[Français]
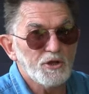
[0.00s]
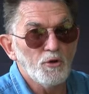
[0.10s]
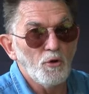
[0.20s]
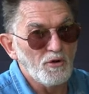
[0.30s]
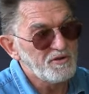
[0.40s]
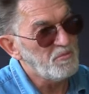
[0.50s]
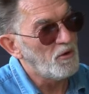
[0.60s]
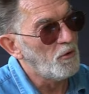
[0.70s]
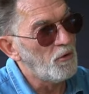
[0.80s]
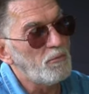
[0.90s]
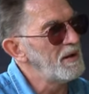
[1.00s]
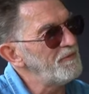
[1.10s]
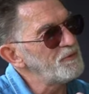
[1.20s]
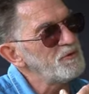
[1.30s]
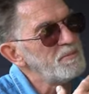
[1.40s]
était relativement gros.
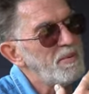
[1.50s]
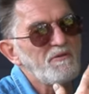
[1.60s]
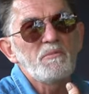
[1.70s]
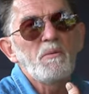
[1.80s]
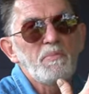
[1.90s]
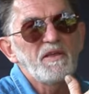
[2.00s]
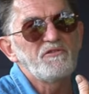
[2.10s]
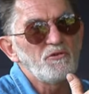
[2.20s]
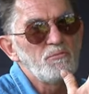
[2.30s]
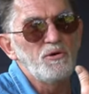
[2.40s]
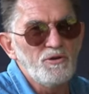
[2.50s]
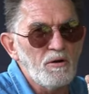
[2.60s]
La photo n'est pas vraiment prise sur le bon